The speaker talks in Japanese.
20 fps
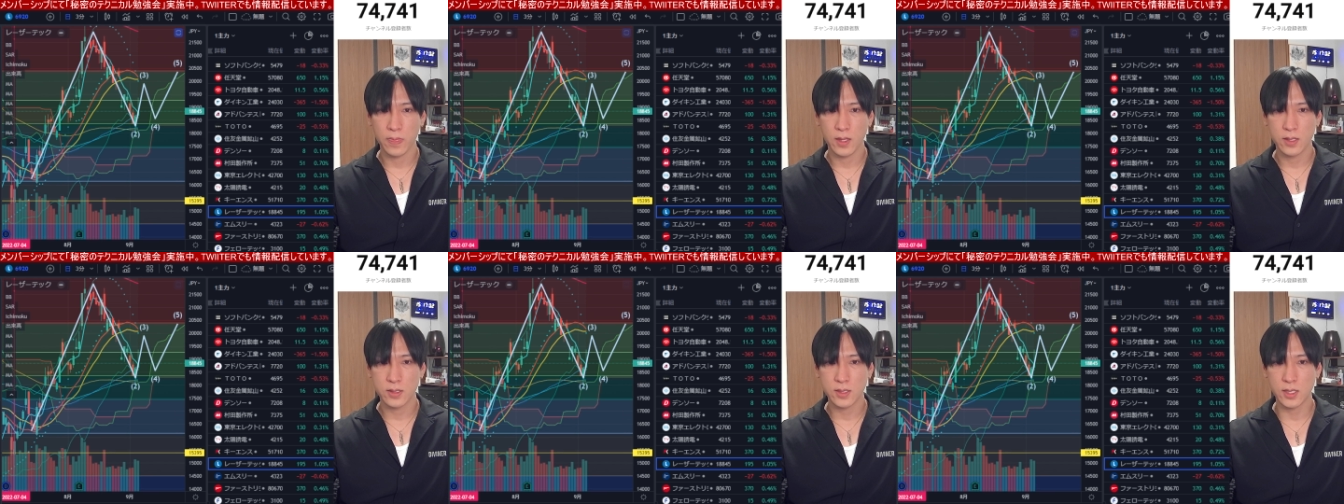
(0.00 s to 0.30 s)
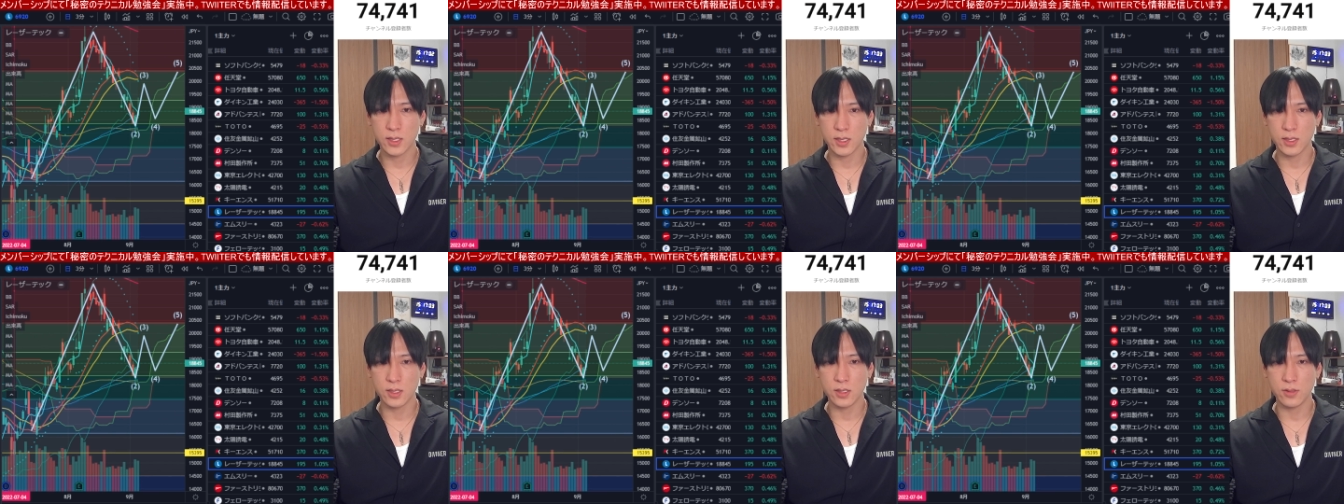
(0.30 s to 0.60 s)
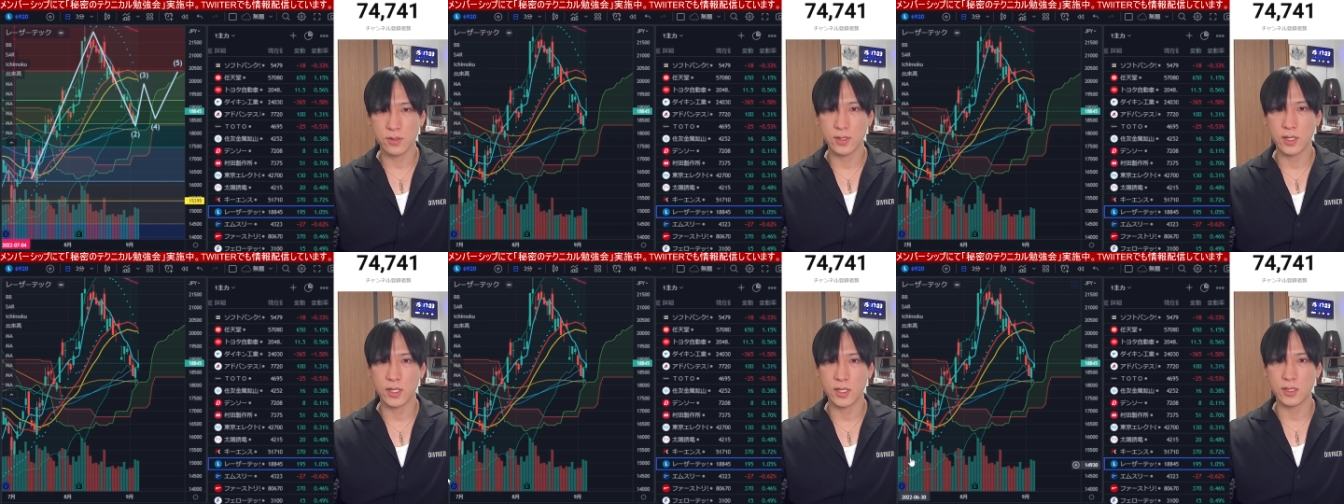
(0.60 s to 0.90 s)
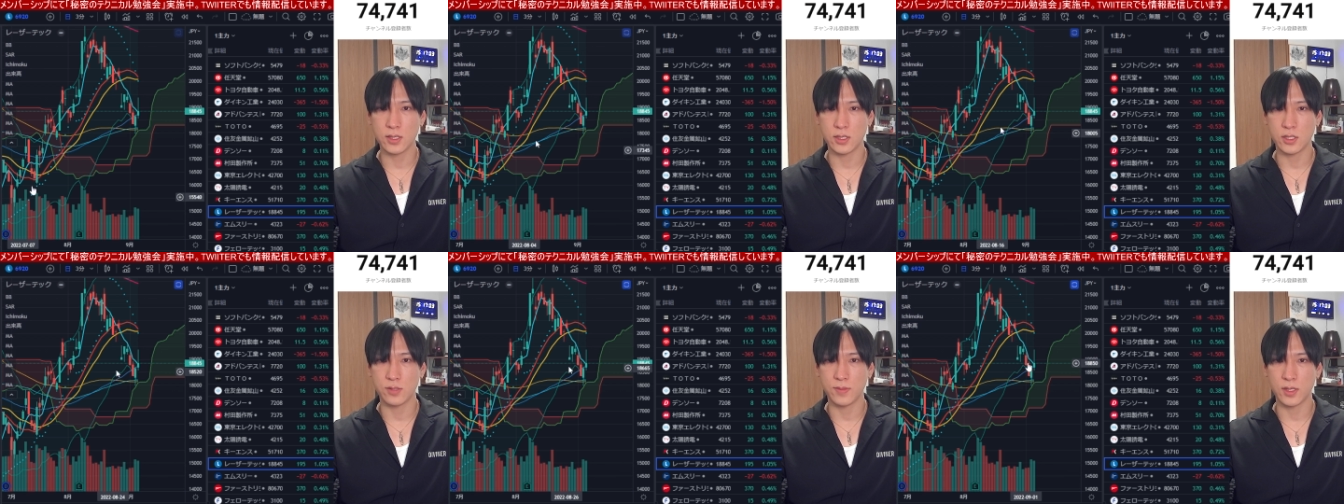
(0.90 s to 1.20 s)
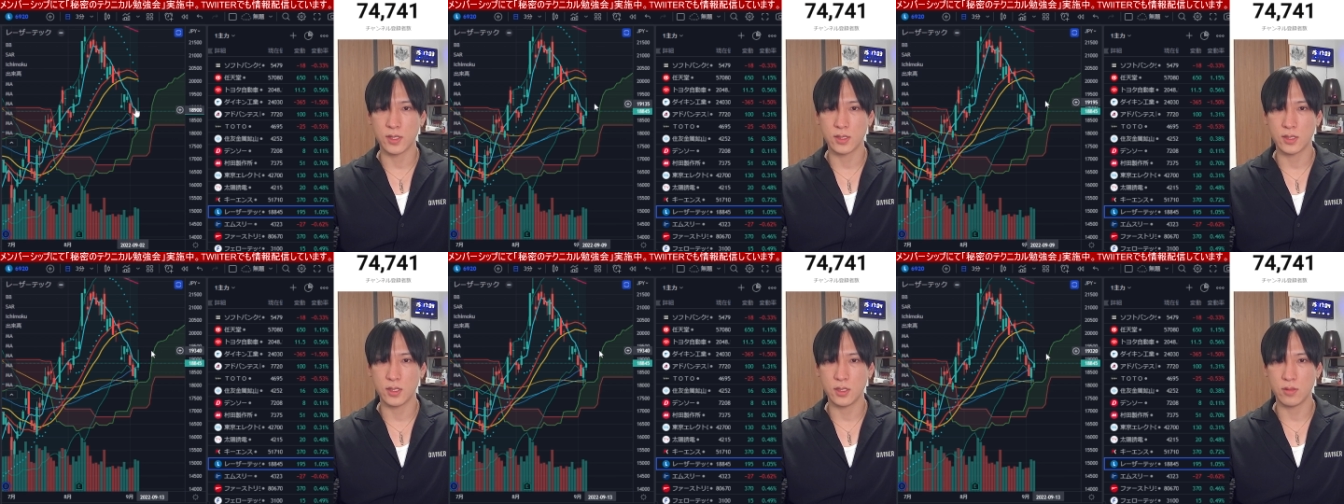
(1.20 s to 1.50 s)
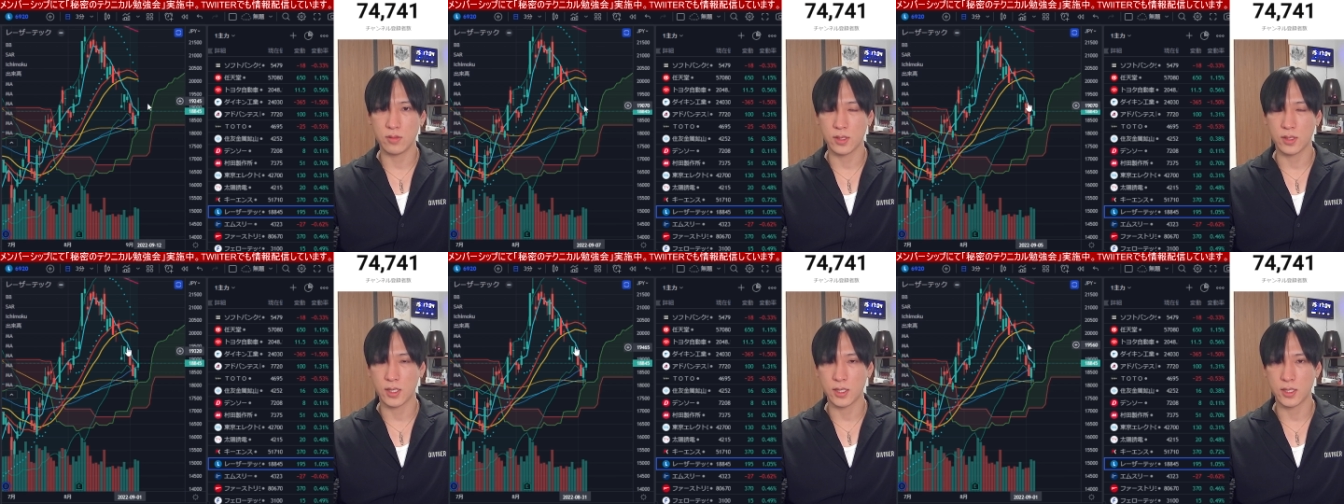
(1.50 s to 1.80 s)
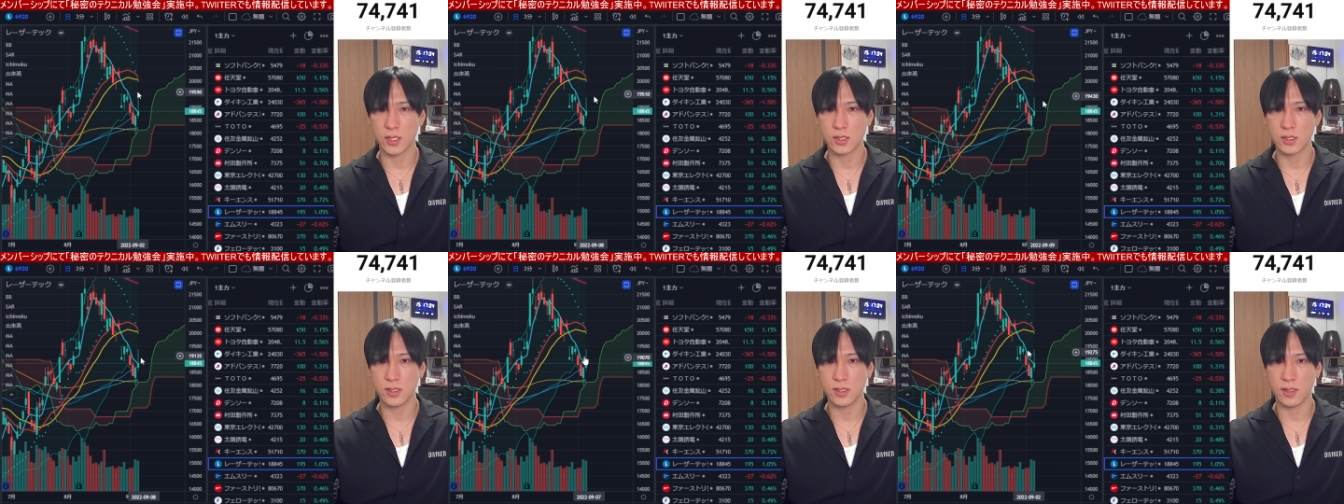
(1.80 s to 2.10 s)
叩き売られてしまってるような
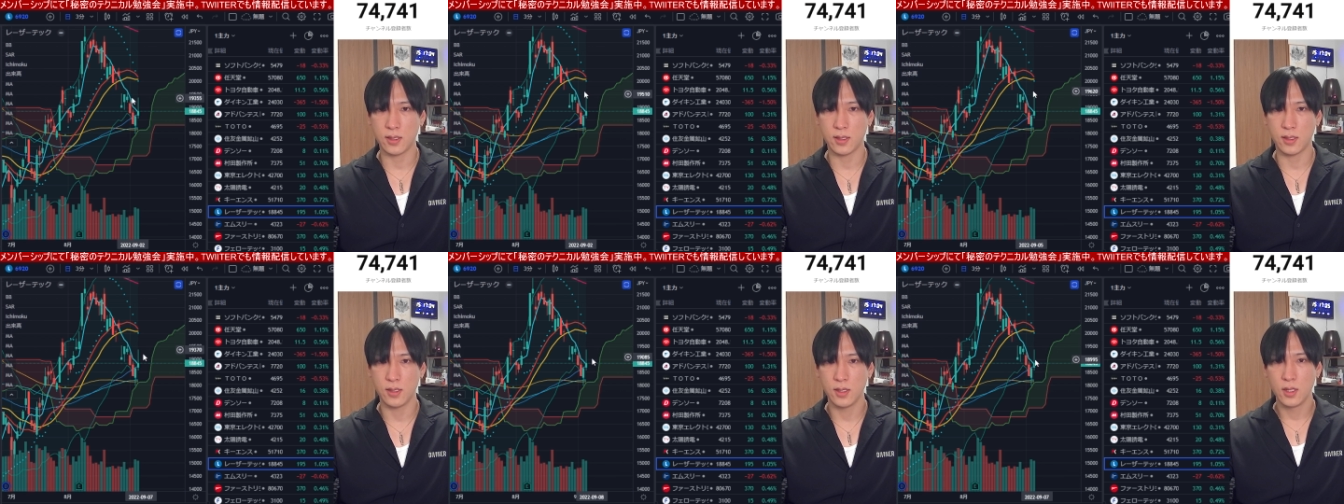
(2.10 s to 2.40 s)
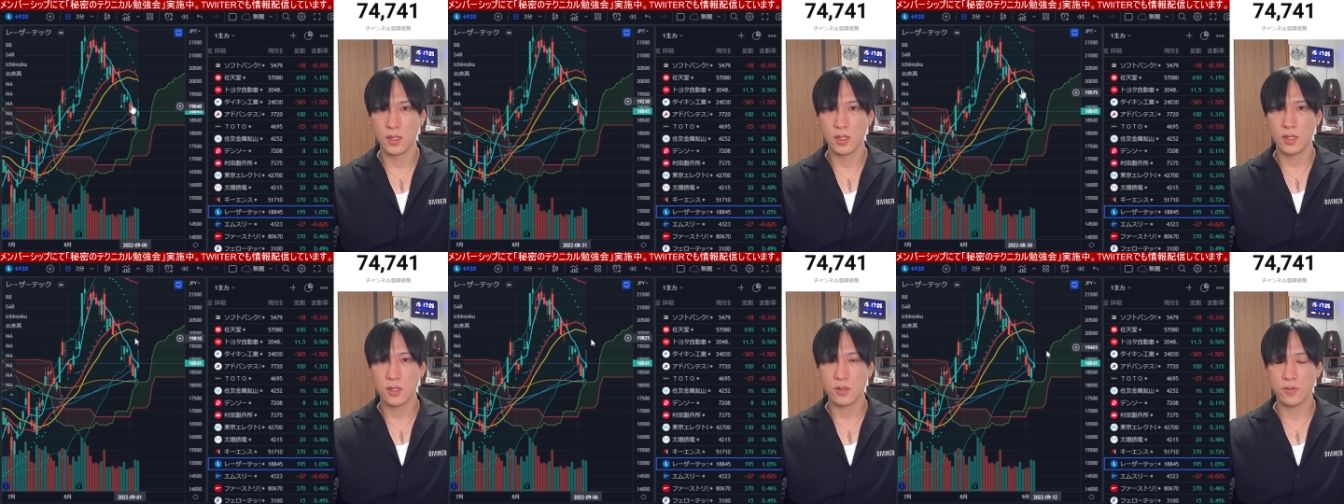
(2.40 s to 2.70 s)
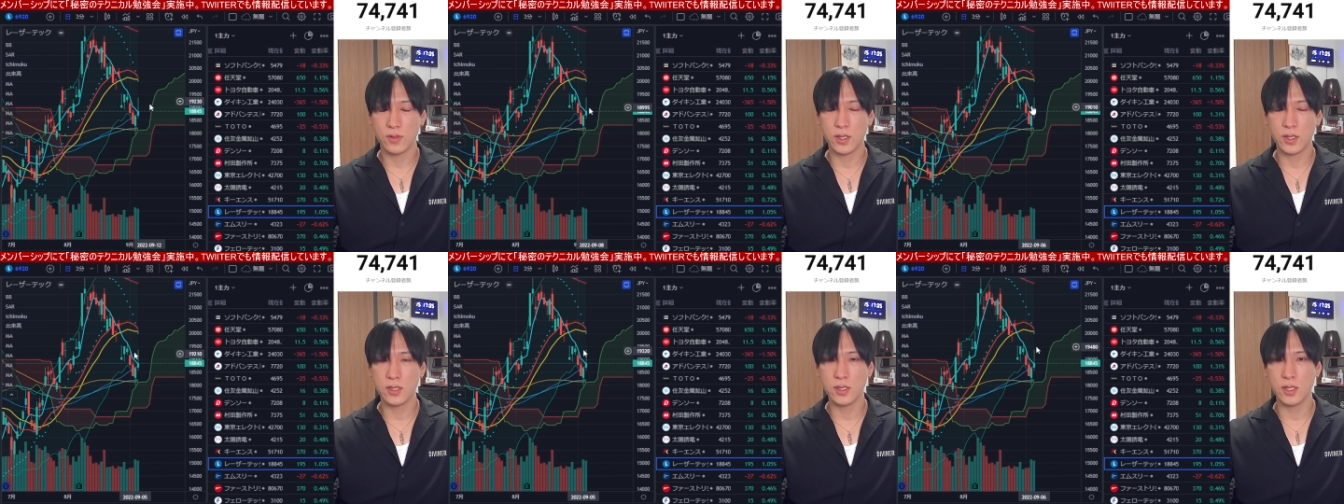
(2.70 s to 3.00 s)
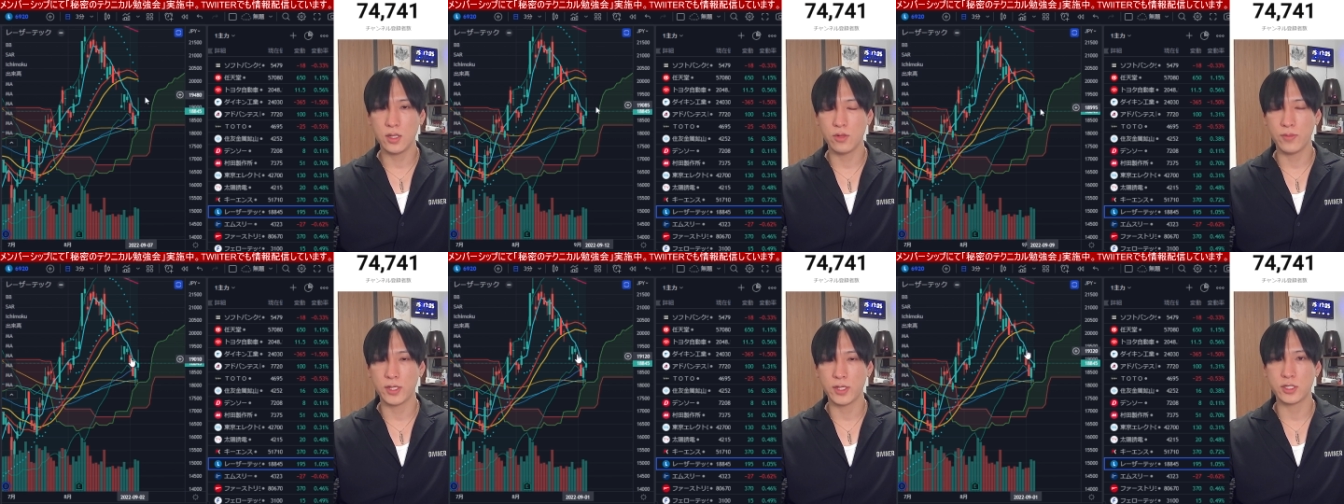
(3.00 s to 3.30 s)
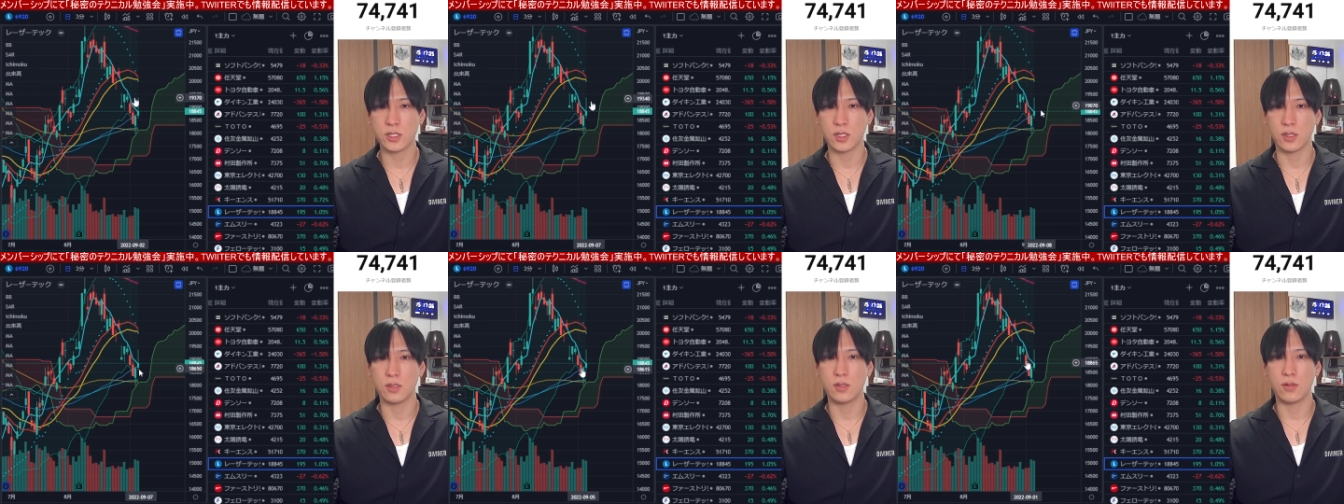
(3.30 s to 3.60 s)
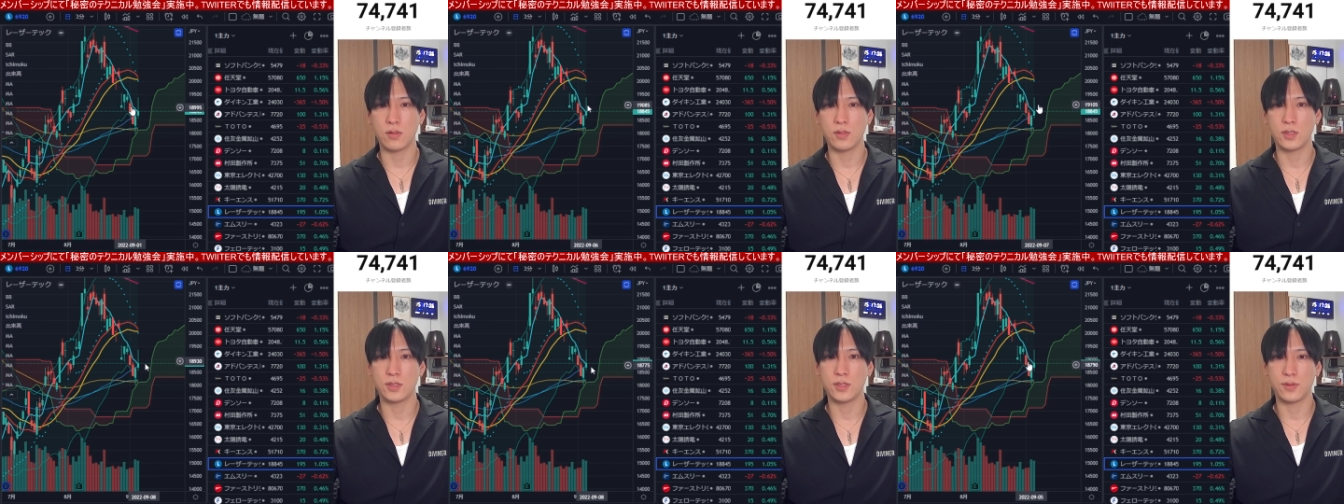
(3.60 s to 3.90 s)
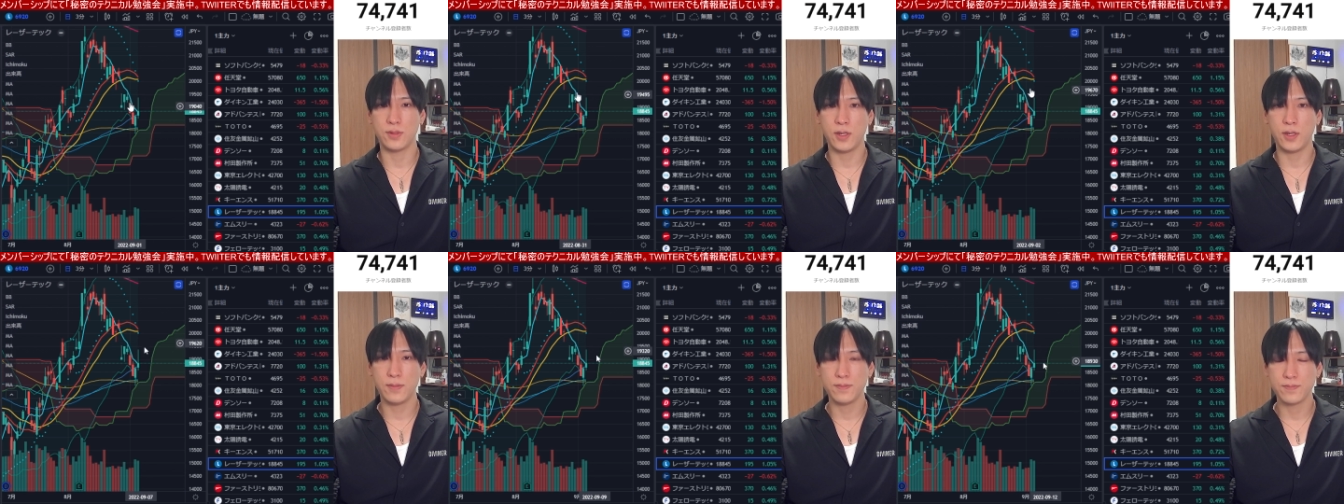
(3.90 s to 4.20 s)
形で、上髭伸ばしちゃってるんですよ
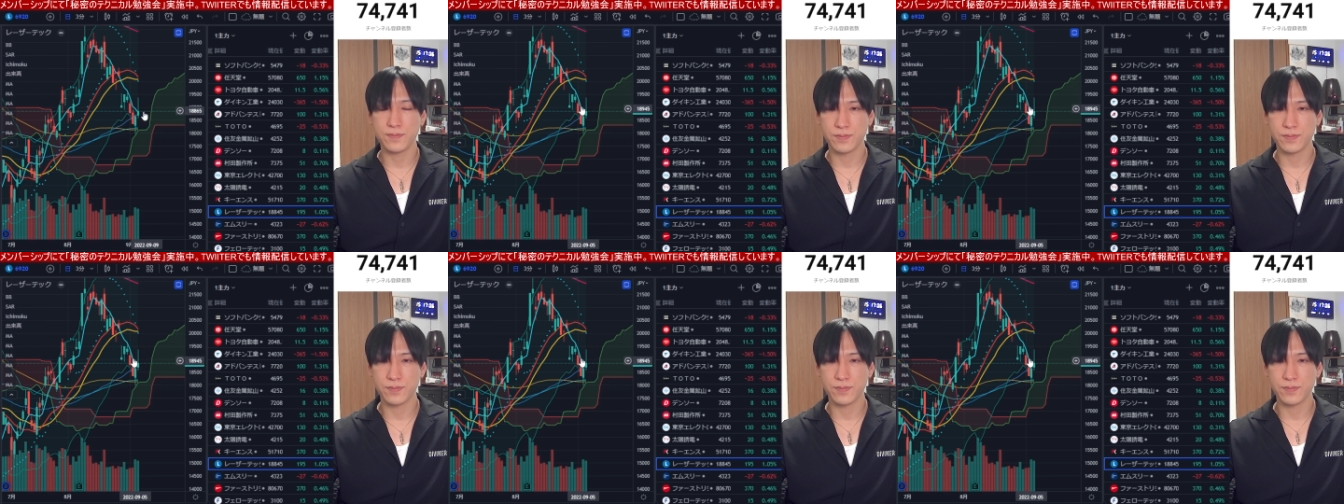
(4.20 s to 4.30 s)
ね。